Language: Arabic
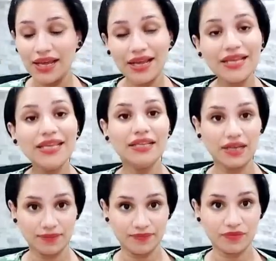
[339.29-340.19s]

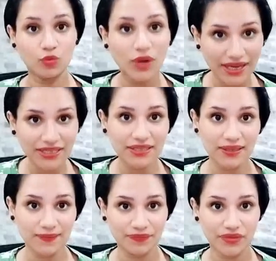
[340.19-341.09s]
حيره
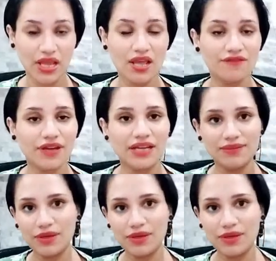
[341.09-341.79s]
وغيره فخلي